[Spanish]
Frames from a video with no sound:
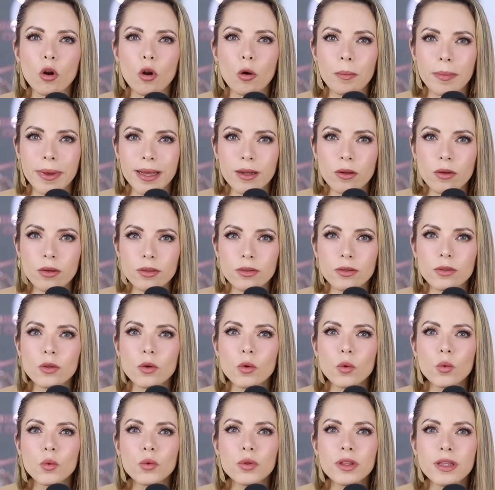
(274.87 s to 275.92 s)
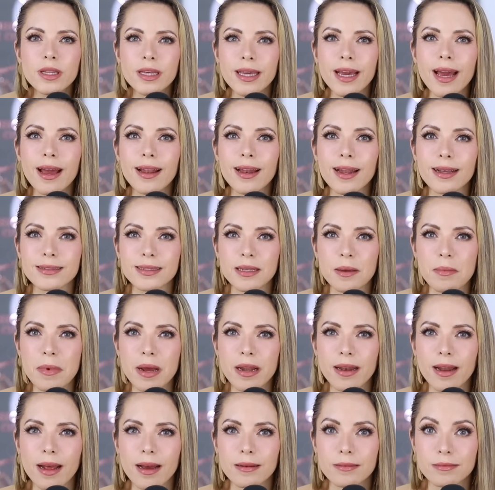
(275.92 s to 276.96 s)
lo menos un día a la
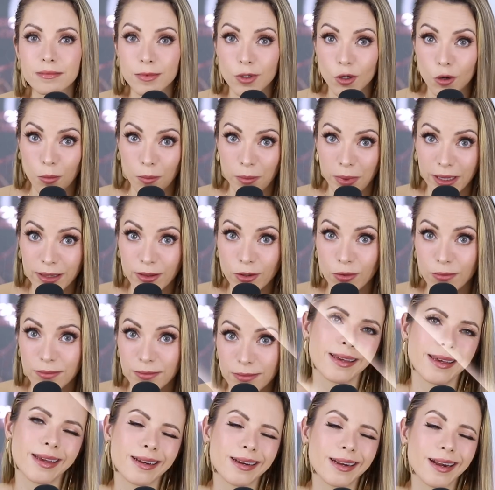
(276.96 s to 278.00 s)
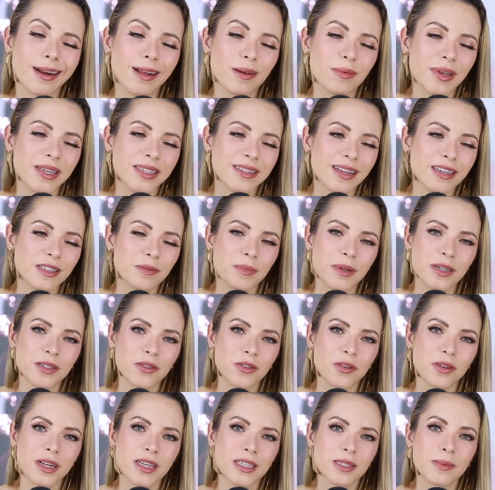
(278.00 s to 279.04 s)
semana completo. Que rara vez las
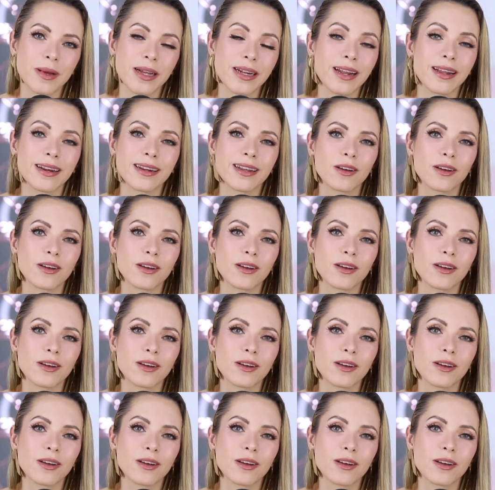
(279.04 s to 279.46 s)
personas van a